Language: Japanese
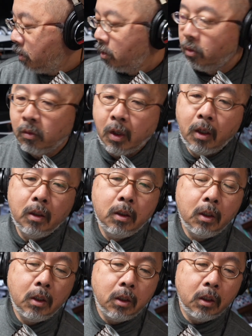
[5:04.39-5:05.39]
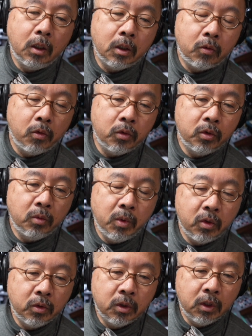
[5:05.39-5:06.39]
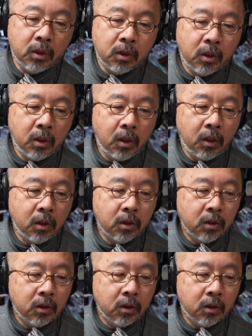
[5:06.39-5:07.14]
とか、えー、こういうメロディーが、